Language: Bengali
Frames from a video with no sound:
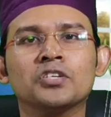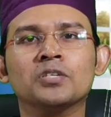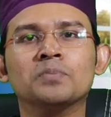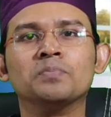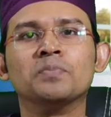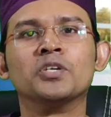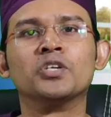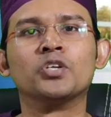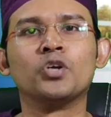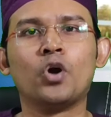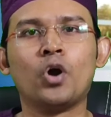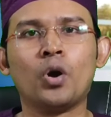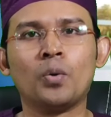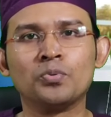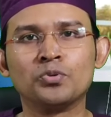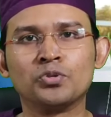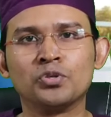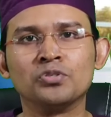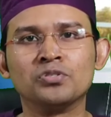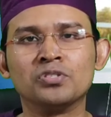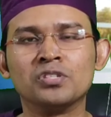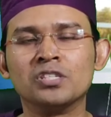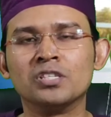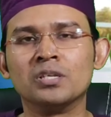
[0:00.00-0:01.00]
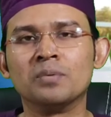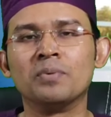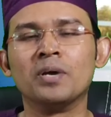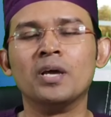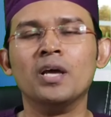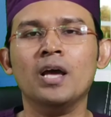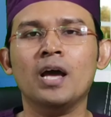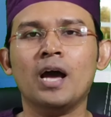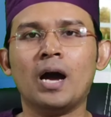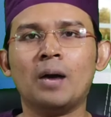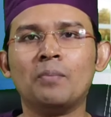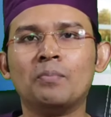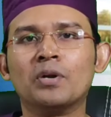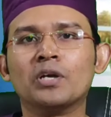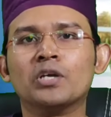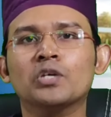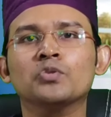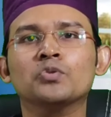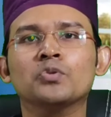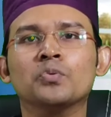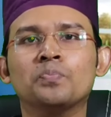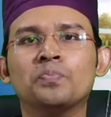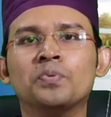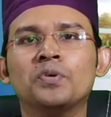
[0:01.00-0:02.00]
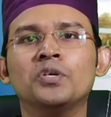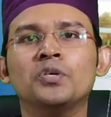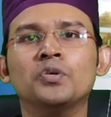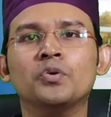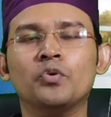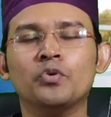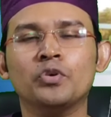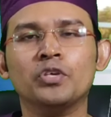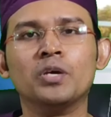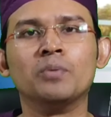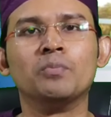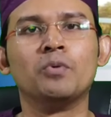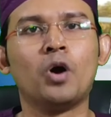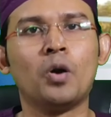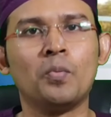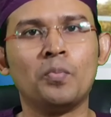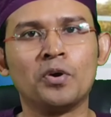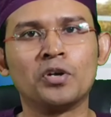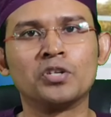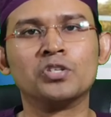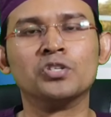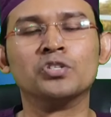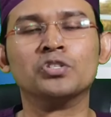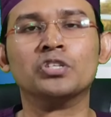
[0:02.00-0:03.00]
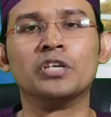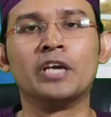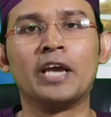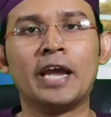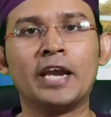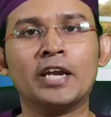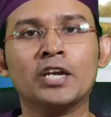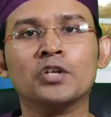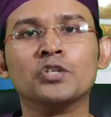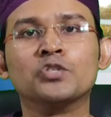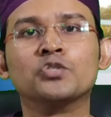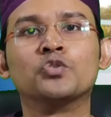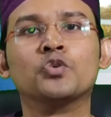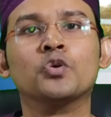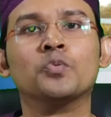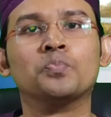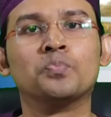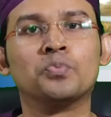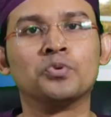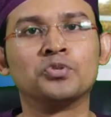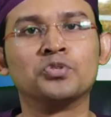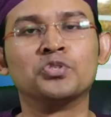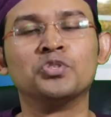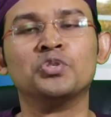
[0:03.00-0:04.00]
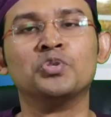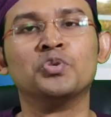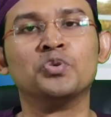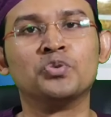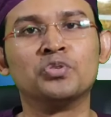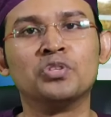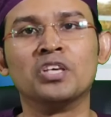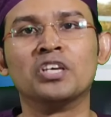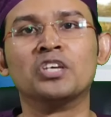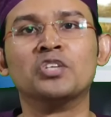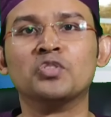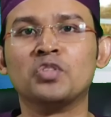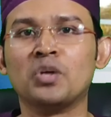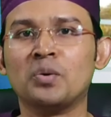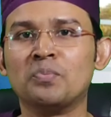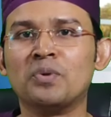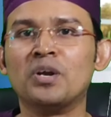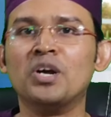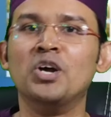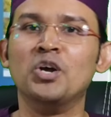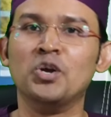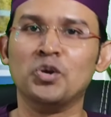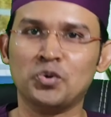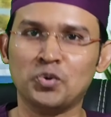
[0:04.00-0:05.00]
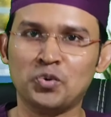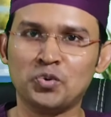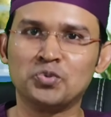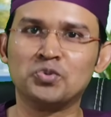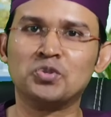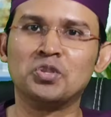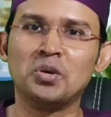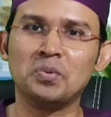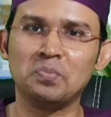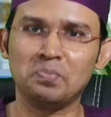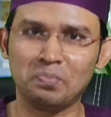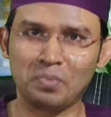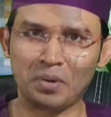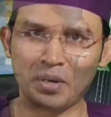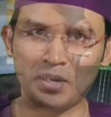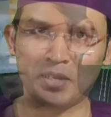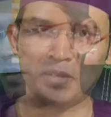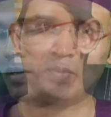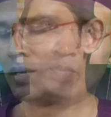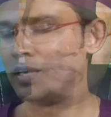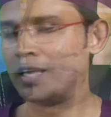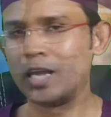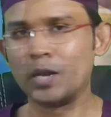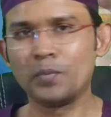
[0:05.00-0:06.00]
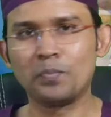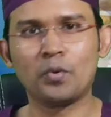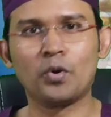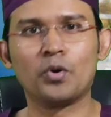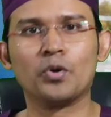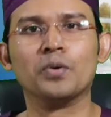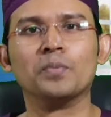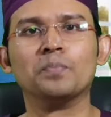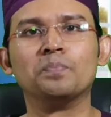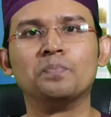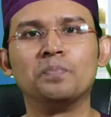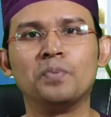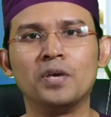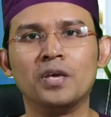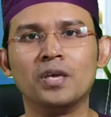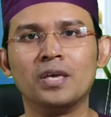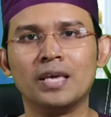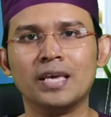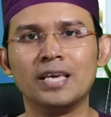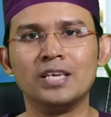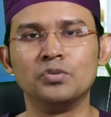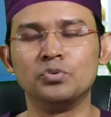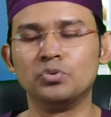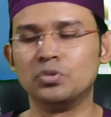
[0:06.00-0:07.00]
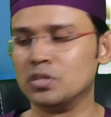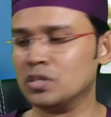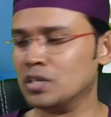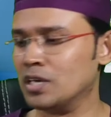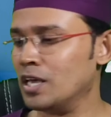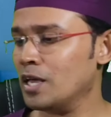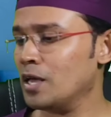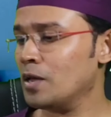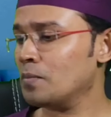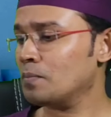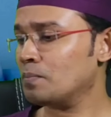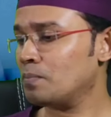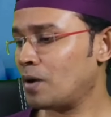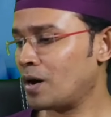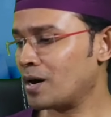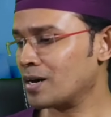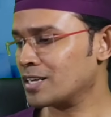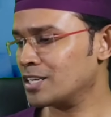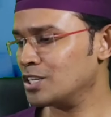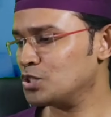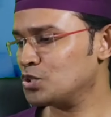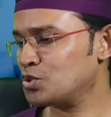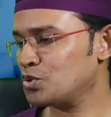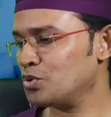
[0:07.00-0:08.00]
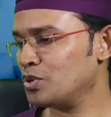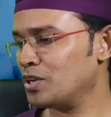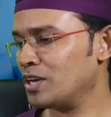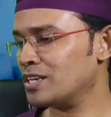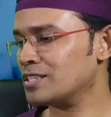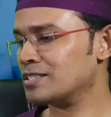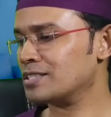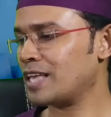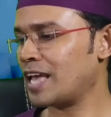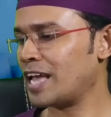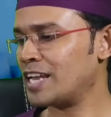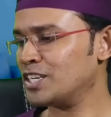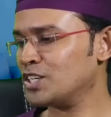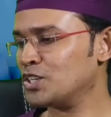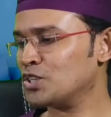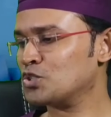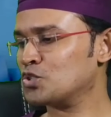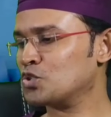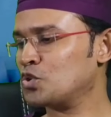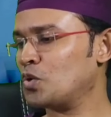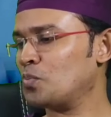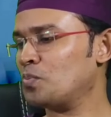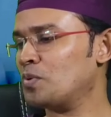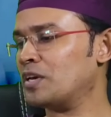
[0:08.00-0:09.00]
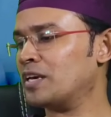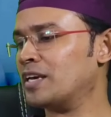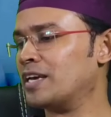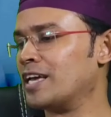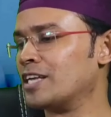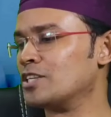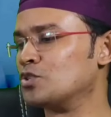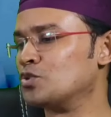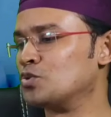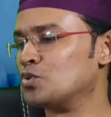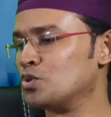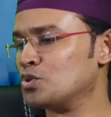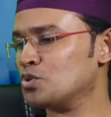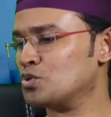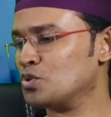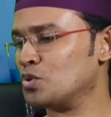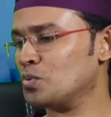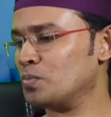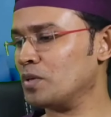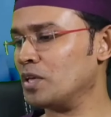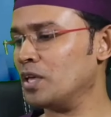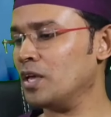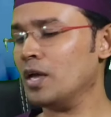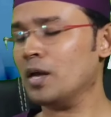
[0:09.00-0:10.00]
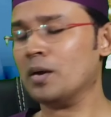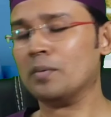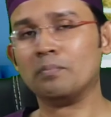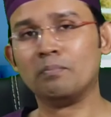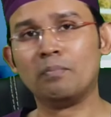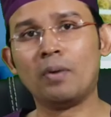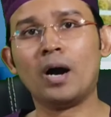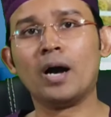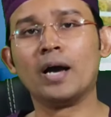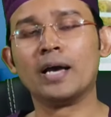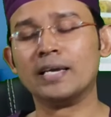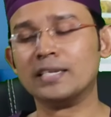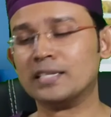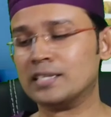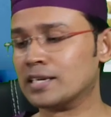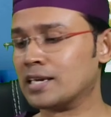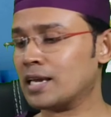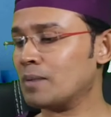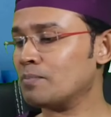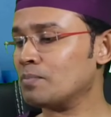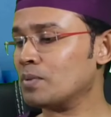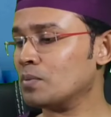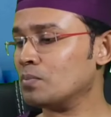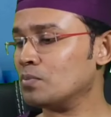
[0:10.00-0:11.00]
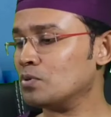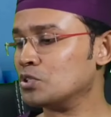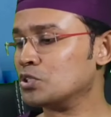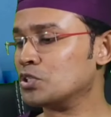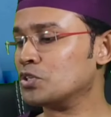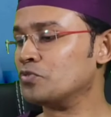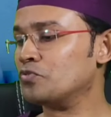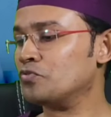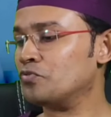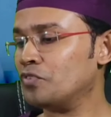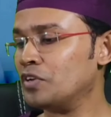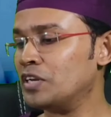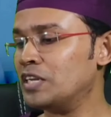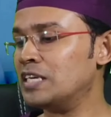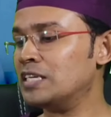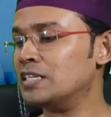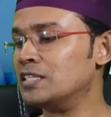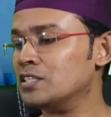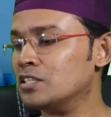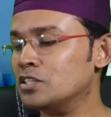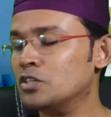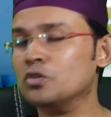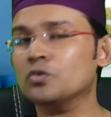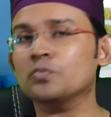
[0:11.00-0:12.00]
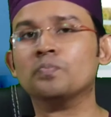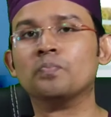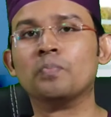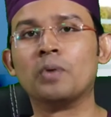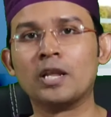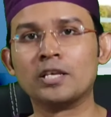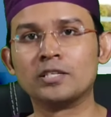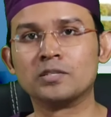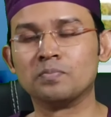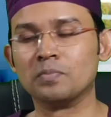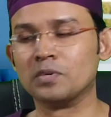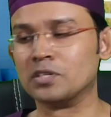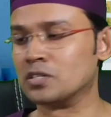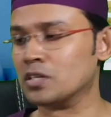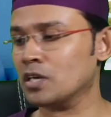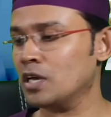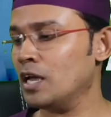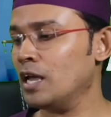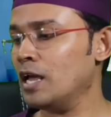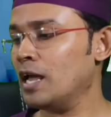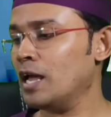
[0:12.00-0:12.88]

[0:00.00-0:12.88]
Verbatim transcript: ট্রিটমেন্ট অপশনস হিসেবে আমরা কিন্তু পিওইএম অপারেশনটি এন্ডোস্কোপ প্রসিডিউর দিয়ে কিন্তু আমরা করতে পারি এরপর ফিইজি ফার্কিটুনিয়াস এন্ডোস্কোপিক গ্যাস্ট্রোস্টমি বা এটাকে আমরা বলছি ফিডিং টিউব প্লেসমেন্ট